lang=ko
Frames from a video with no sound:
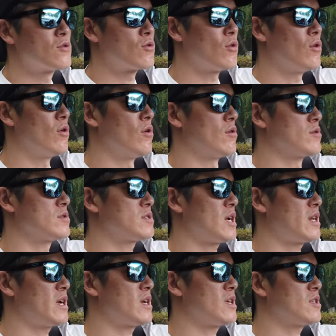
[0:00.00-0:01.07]
또
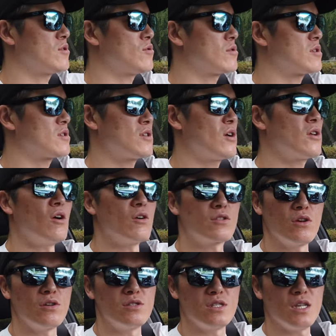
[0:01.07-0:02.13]
차량이 또 특성이
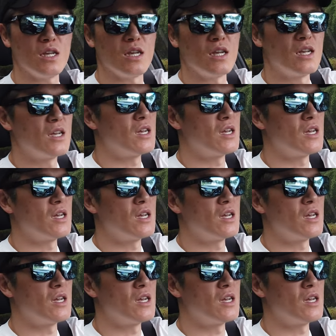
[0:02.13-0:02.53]
어떤지,